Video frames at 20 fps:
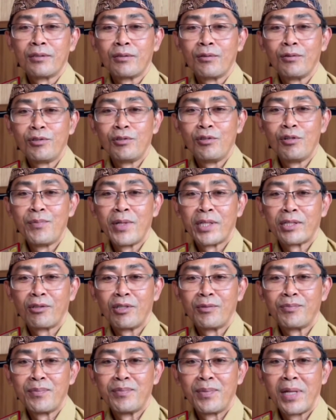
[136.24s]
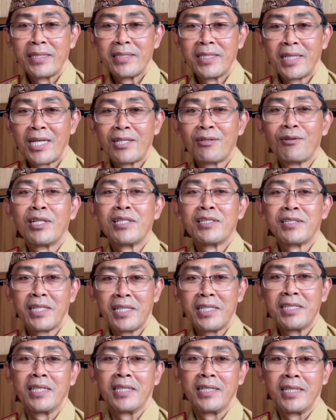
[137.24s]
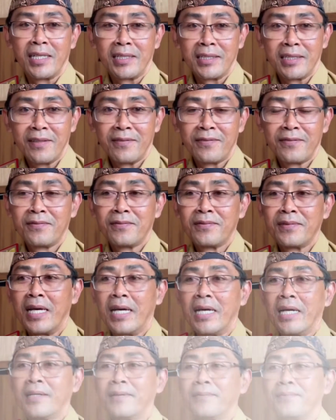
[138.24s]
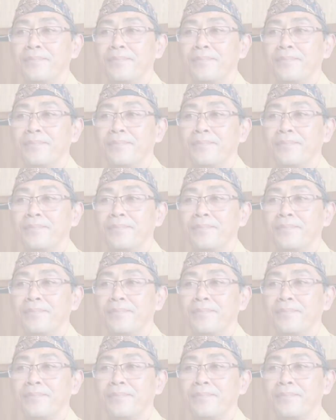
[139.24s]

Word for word: tujuh metode pembelajaran holistik integratif. Nah.